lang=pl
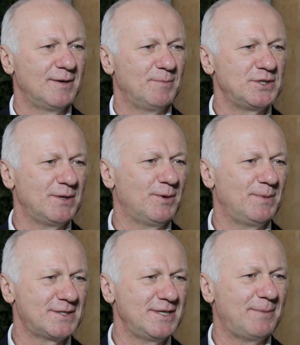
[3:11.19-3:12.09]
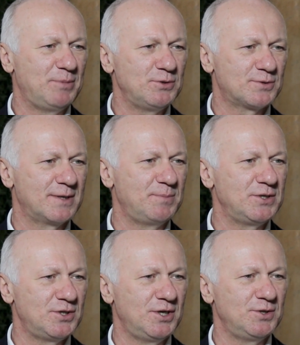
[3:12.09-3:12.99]
Będziemy obecni na
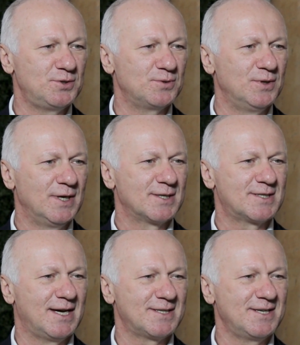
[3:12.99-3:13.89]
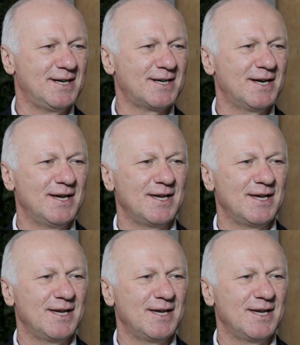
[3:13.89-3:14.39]
550 stacjach